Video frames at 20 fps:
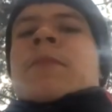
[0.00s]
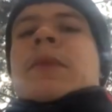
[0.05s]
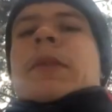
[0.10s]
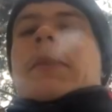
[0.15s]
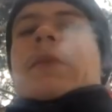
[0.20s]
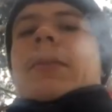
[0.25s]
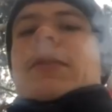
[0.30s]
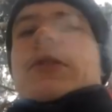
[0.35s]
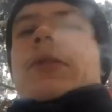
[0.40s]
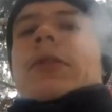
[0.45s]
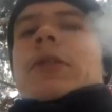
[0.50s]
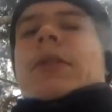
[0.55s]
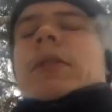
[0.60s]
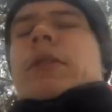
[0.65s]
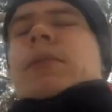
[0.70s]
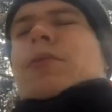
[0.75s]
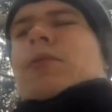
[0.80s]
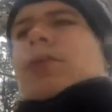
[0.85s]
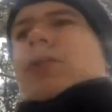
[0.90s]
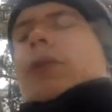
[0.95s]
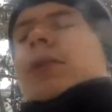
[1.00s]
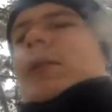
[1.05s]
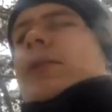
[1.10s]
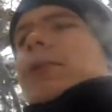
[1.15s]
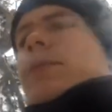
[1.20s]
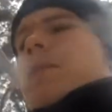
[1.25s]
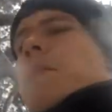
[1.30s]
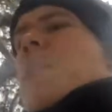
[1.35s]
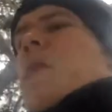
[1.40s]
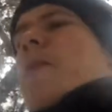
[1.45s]
там Вирджиния немножко
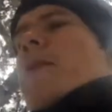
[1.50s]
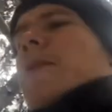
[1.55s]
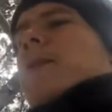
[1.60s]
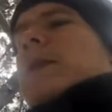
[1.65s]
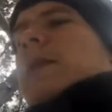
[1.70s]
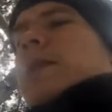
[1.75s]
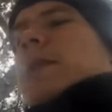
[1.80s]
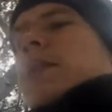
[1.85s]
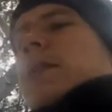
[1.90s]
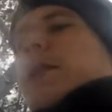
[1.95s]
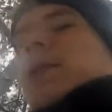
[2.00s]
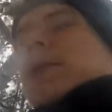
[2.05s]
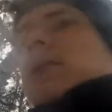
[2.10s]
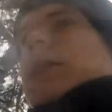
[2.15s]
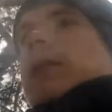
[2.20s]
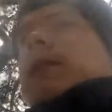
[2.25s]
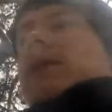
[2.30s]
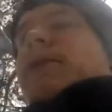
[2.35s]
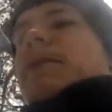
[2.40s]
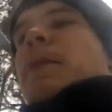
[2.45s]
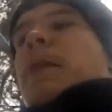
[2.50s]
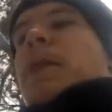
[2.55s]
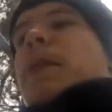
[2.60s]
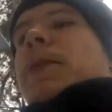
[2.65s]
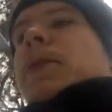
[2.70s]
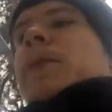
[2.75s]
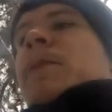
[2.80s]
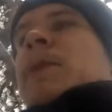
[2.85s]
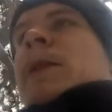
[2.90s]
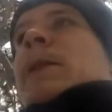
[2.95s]
есть. Точнее, она вся там.
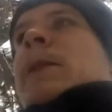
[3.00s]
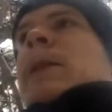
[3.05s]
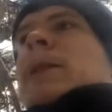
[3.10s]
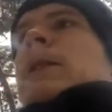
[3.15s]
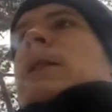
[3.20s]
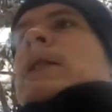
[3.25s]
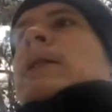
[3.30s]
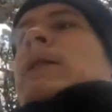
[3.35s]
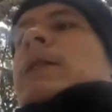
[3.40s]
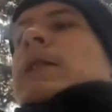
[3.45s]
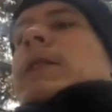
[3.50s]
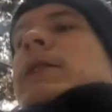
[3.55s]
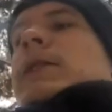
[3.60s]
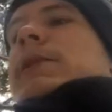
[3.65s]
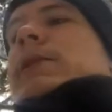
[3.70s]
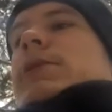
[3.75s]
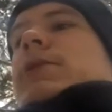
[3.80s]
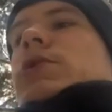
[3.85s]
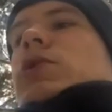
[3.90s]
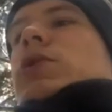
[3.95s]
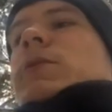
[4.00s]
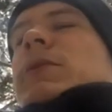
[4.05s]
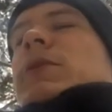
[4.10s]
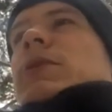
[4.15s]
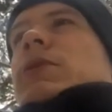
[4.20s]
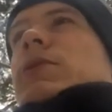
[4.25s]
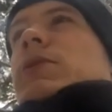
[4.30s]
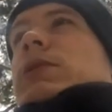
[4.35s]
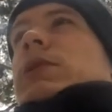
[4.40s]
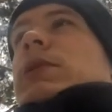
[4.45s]
Не скажу, что
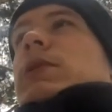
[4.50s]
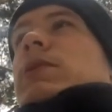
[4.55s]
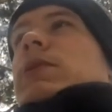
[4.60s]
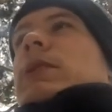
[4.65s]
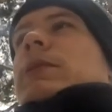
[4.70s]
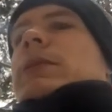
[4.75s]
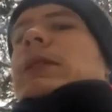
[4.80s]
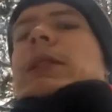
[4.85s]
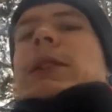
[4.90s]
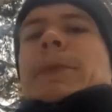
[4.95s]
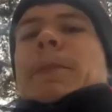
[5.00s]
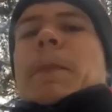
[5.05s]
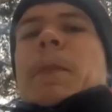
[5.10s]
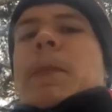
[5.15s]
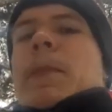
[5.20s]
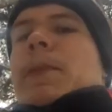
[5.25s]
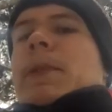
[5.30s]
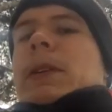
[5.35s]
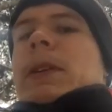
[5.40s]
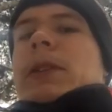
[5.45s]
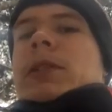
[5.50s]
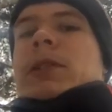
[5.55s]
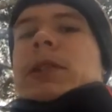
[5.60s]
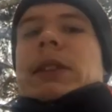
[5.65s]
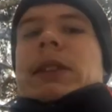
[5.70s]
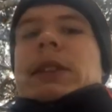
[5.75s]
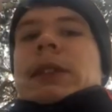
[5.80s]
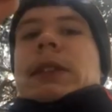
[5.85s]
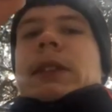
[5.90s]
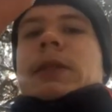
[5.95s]
первосортная, но нормально. Эти же
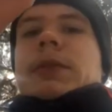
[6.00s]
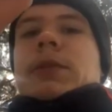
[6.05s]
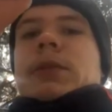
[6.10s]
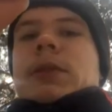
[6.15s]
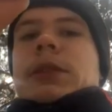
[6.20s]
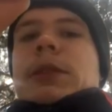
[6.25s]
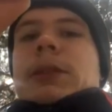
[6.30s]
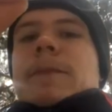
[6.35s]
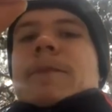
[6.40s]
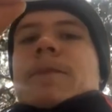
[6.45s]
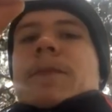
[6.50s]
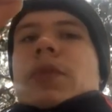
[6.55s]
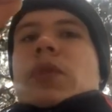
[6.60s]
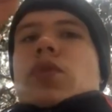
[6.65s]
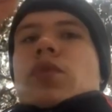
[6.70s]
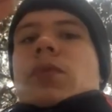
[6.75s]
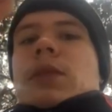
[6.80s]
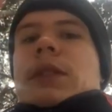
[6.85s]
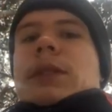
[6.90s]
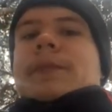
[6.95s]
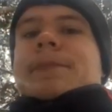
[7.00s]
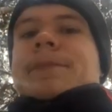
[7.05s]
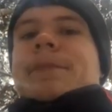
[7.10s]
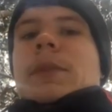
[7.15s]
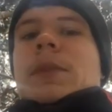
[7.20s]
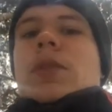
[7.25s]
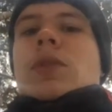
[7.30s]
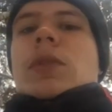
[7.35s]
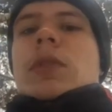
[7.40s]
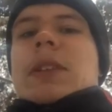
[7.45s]
сигареты, ну это дубль.
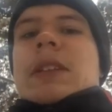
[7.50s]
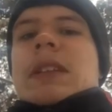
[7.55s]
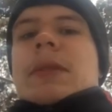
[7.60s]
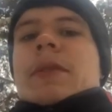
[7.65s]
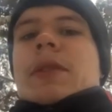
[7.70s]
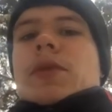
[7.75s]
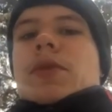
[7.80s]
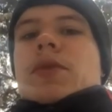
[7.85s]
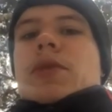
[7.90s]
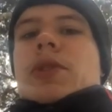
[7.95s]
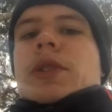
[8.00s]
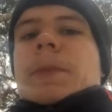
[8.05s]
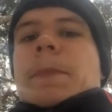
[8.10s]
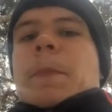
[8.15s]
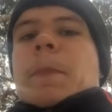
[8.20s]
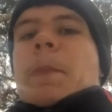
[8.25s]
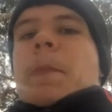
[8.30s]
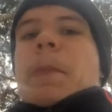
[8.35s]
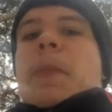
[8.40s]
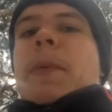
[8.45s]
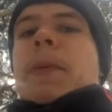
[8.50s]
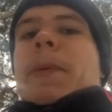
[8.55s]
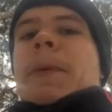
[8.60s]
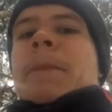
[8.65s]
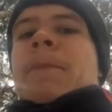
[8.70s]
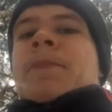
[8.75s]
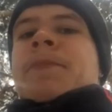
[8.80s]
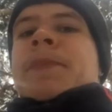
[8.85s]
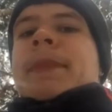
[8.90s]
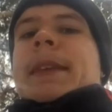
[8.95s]
Но не самый худший.
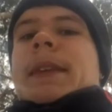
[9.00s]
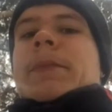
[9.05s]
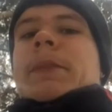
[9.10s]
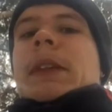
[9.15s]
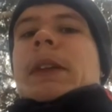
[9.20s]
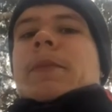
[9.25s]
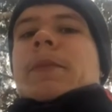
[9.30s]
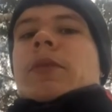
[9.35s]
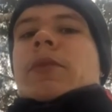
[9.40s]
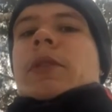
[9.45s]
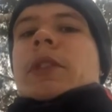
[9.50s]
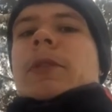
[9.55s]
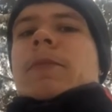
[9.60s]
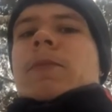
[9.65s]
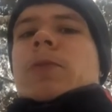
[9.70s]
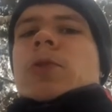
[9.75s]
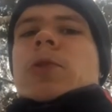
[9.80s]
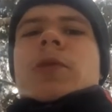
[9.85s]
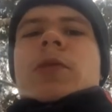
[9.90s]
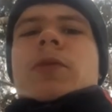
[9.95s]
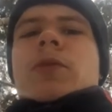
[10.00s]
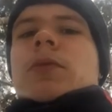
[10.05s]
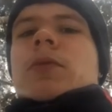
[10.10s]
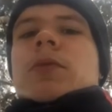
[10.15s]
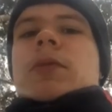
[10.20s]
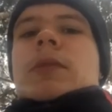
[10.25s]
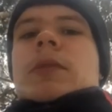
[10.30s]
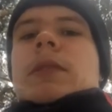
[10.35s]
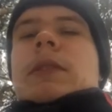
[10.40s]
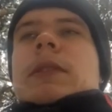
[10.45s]
Так, покурить можно,
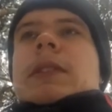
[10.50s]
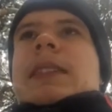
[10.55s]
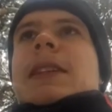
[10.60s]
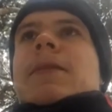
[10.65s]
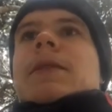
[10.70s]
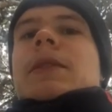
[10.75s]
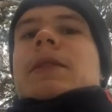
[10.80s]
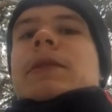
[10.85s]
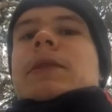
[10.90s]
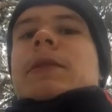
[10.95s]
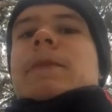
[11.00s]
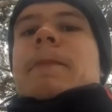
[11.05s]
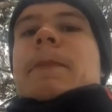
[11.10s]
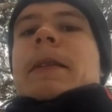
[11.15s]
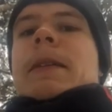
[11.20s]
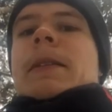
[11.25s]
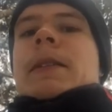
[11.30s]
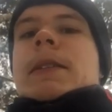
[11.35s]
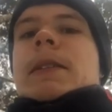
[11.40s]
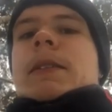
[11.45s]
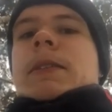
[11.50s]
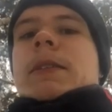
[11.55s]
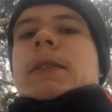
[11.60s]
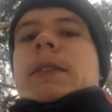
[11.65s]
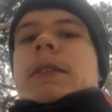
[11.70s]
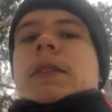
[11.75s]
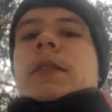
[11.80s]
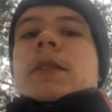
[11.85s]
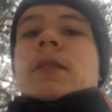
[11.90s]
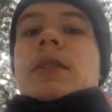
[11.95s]
но не советую.
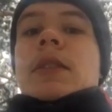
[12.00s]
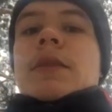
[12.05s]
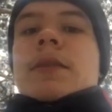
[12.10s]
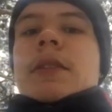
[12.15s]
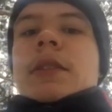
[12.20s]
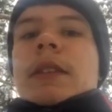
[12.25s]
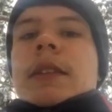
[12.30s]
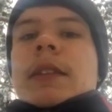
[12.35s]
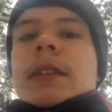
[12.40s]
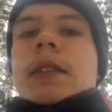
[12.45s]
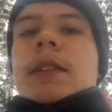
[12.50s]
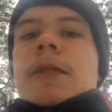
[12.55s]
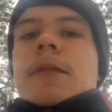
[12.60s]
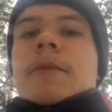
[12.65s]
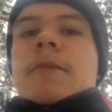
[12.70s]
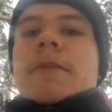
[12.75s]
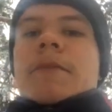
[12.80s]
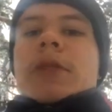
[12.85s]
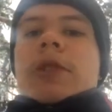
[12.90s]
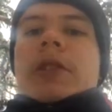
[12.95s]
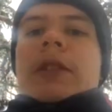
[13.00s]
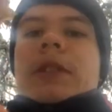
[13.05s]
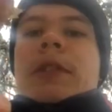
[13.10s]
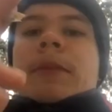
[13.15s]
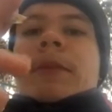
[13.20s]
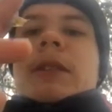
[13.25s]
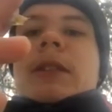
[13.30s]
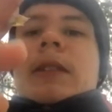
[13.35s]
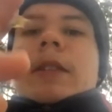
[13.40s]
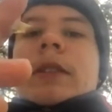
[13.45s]
Ладно, ставьте лайки, пишите
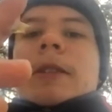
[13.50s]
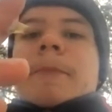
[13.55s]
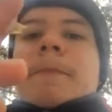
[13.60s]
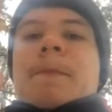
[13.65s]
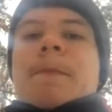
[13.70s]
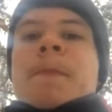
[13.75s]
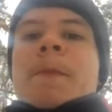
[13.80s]
комментарии.